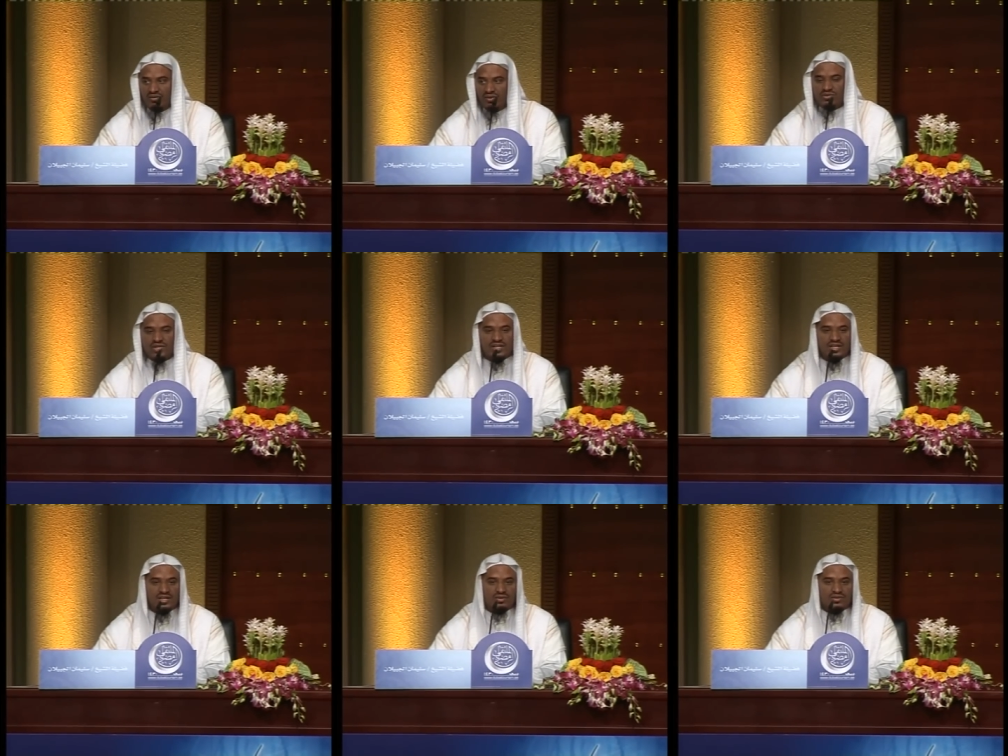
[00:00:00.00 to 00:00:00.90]

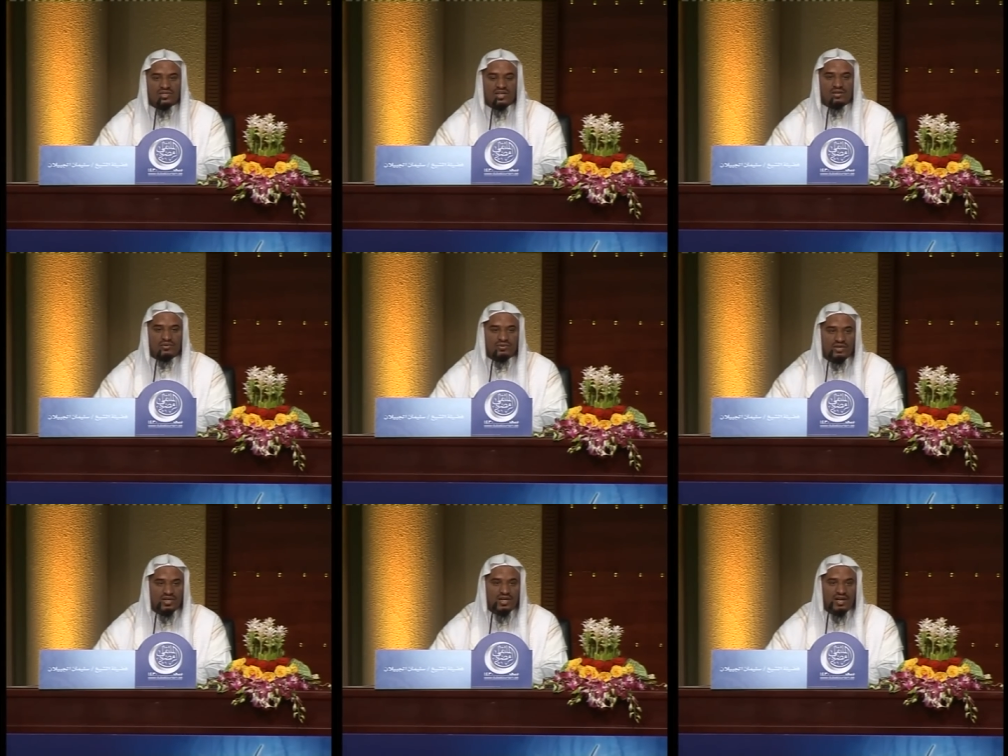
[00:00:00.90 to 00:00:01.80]
ونصلي ونسلم
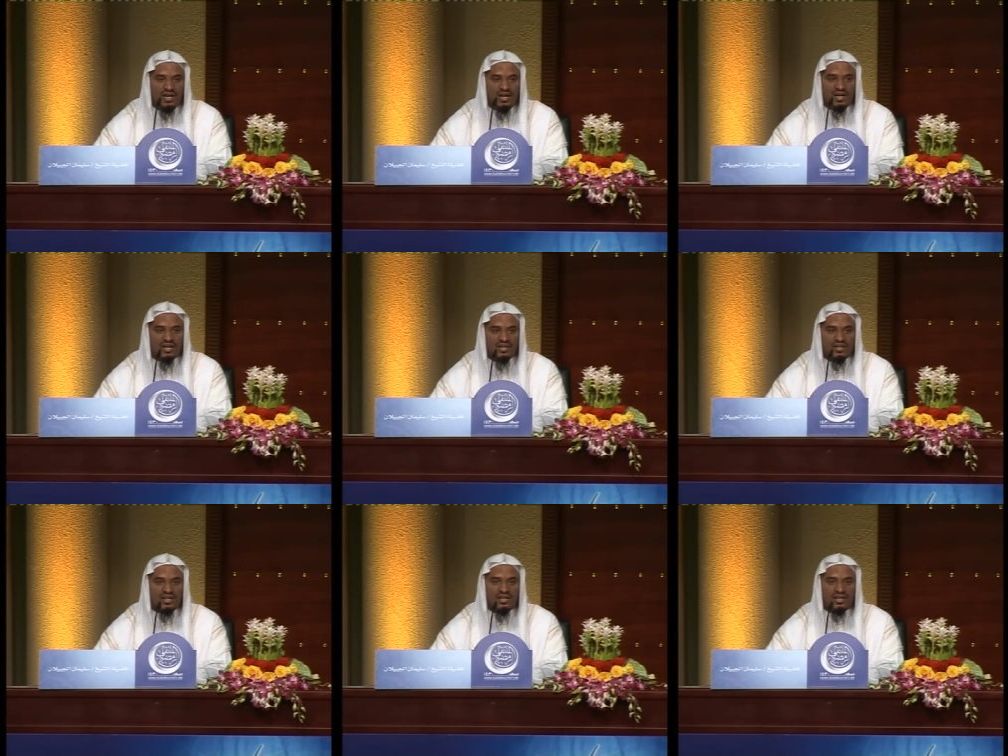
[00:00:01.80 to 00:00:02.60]
على خير